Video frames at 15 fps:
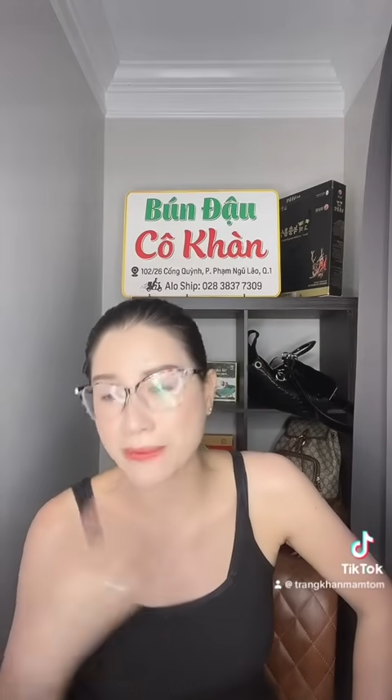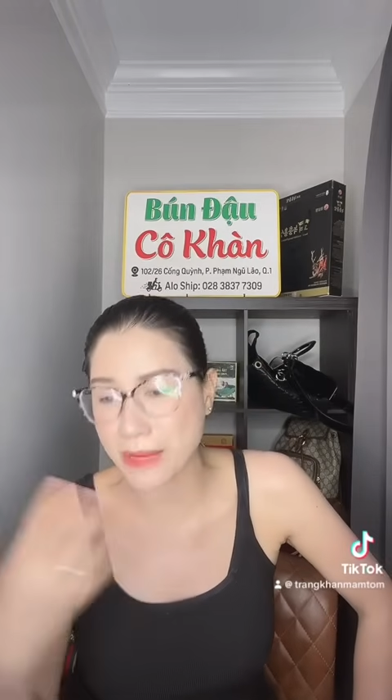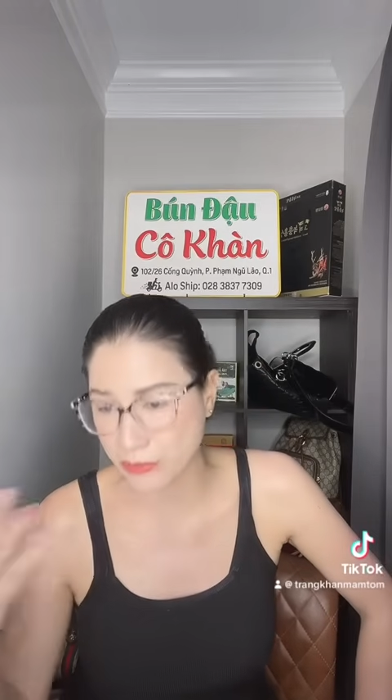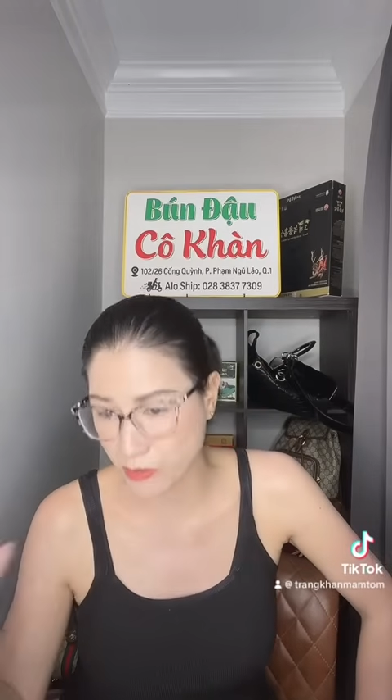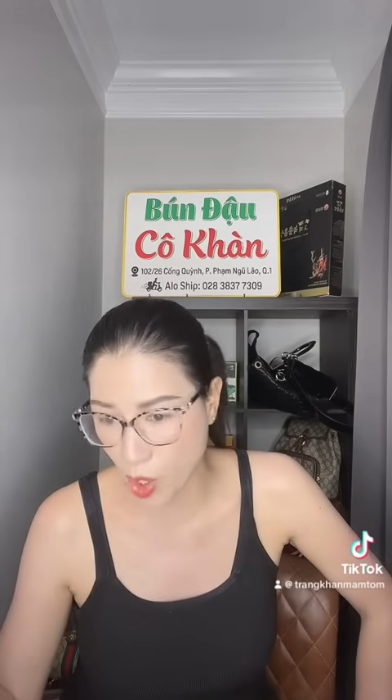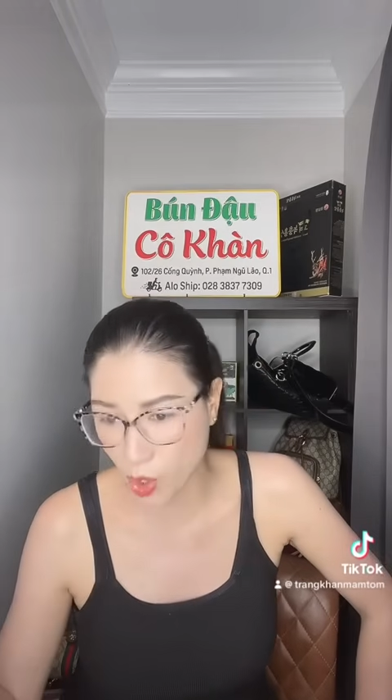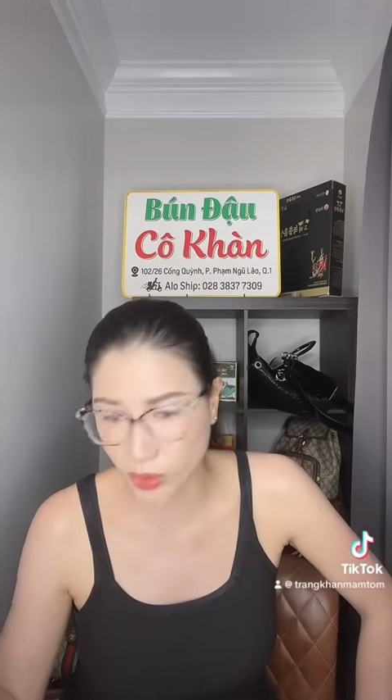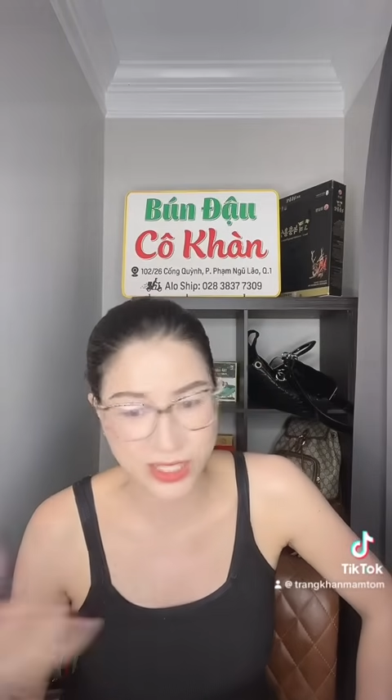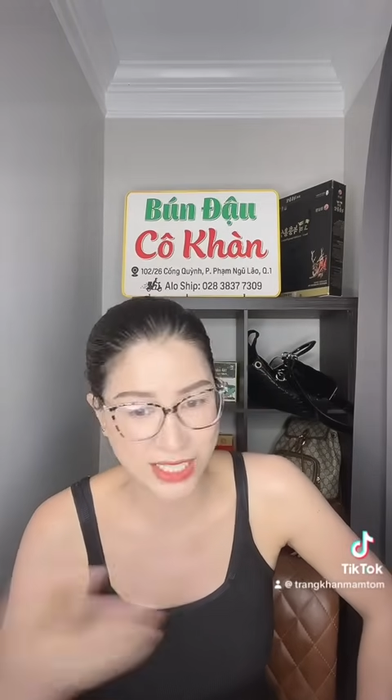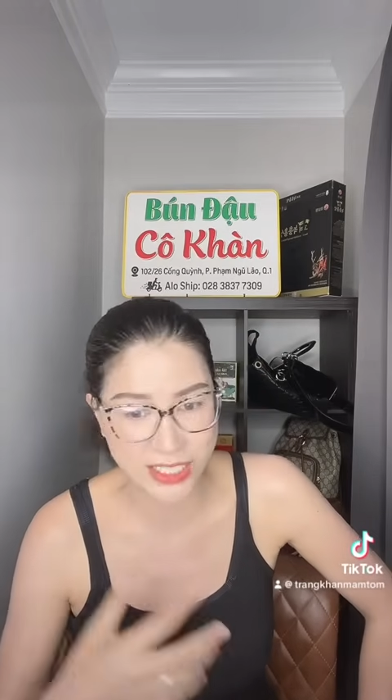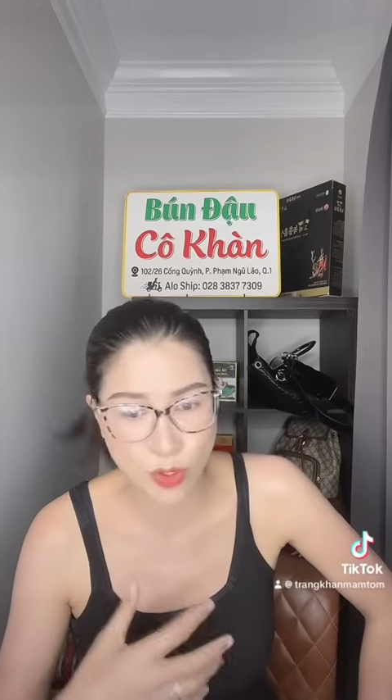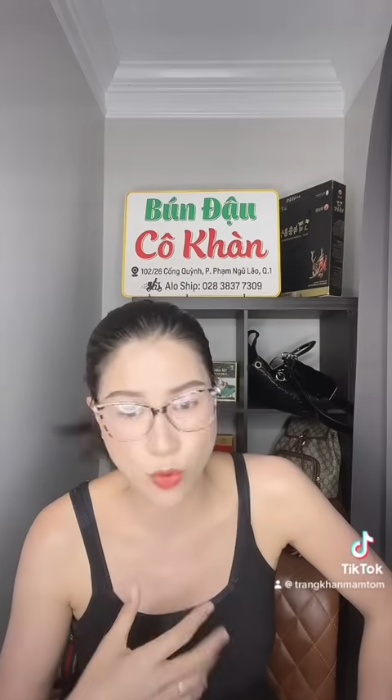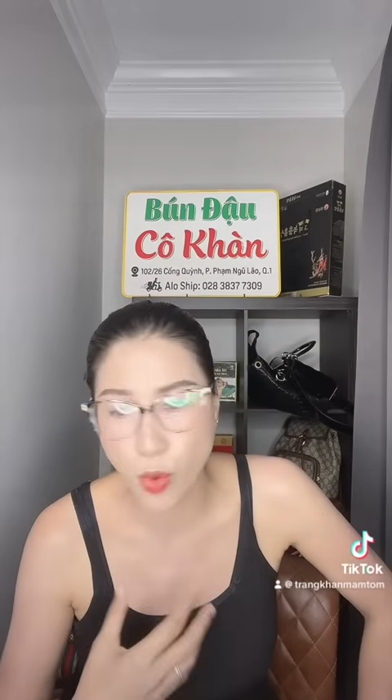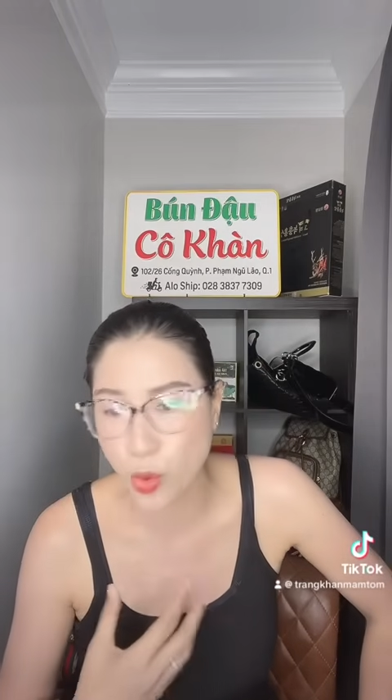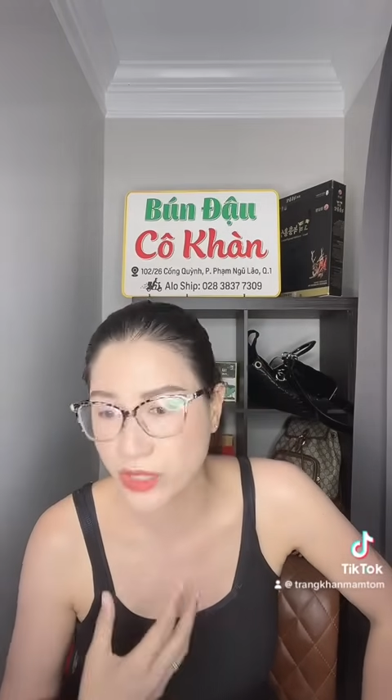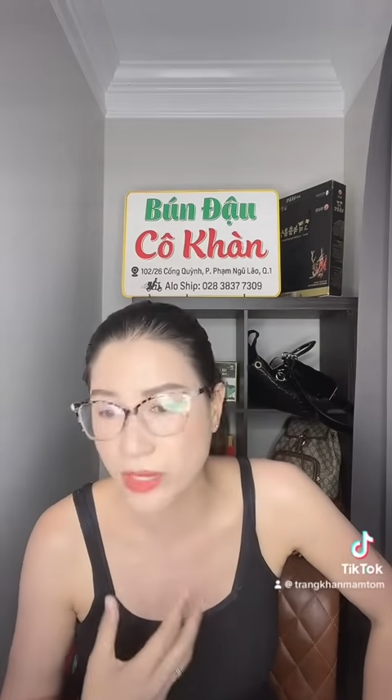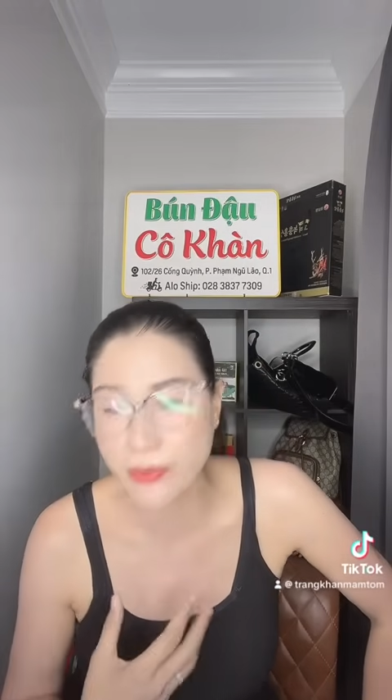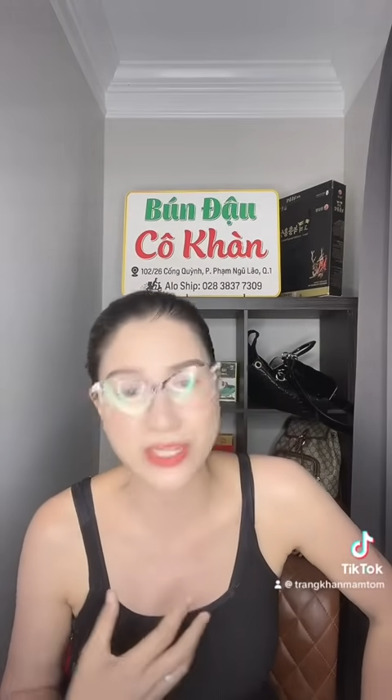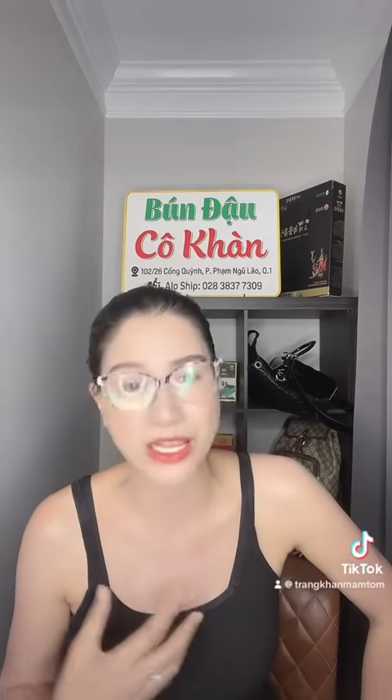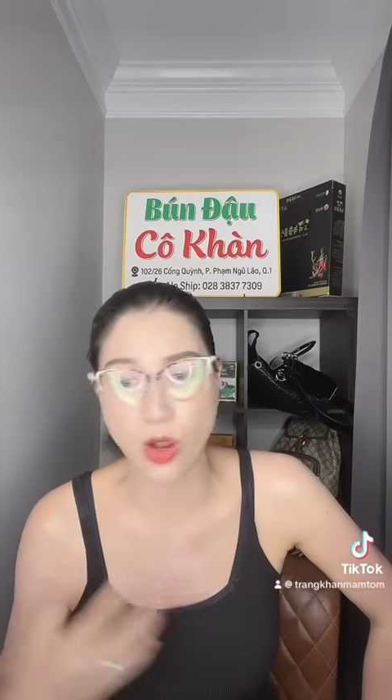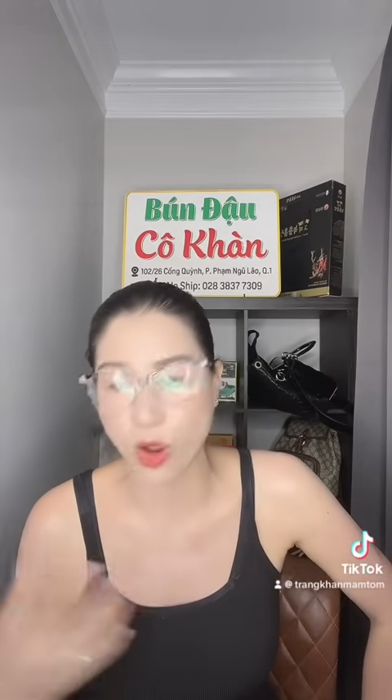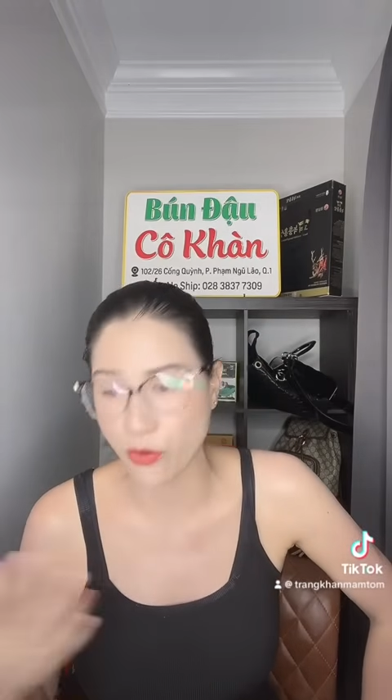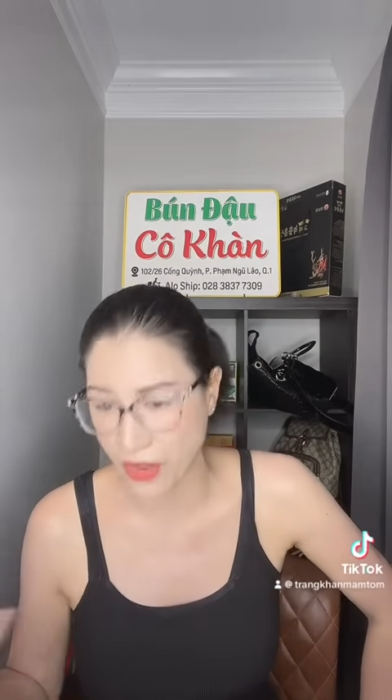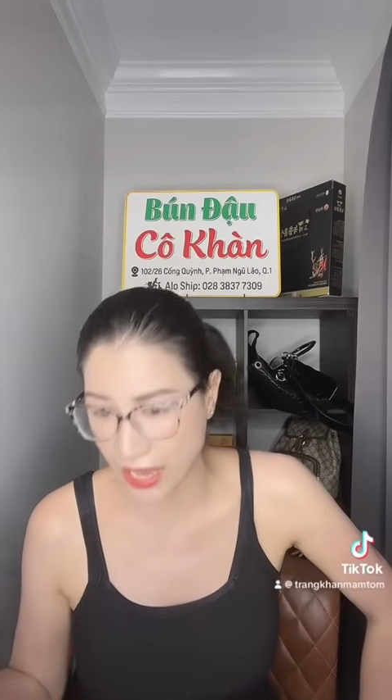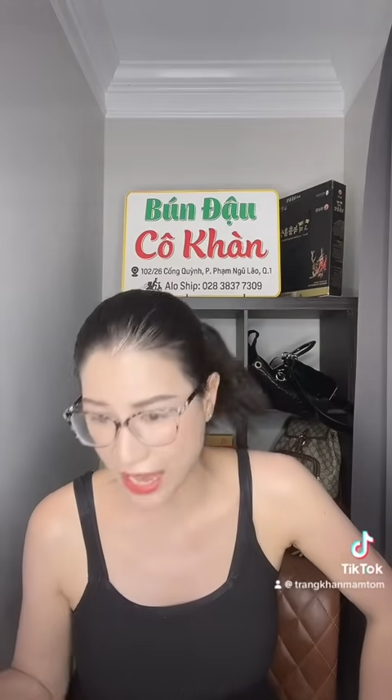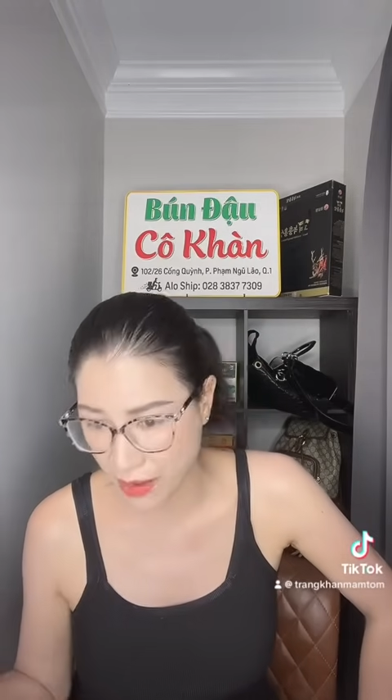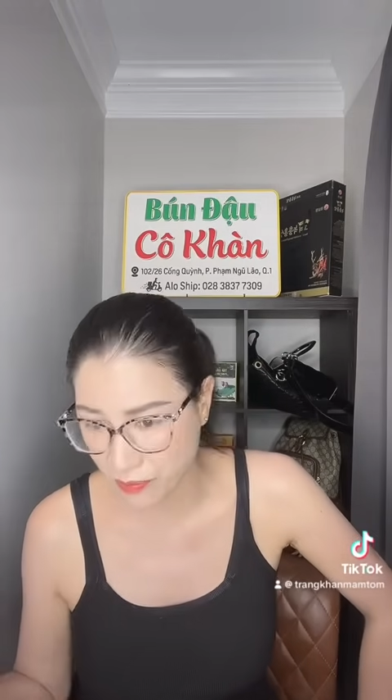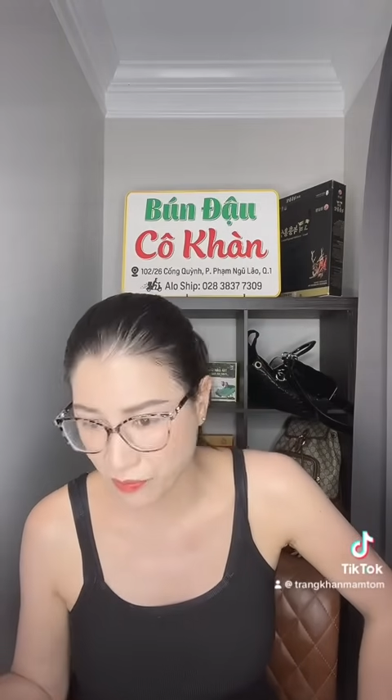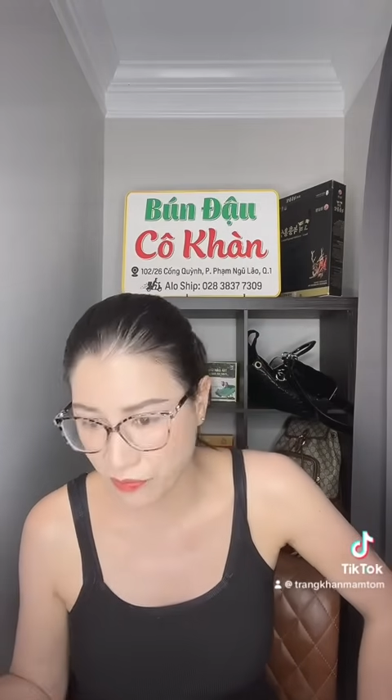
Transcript: làm ngon người ta sẽ ủng hộ tiếp người ta khỏi phải làm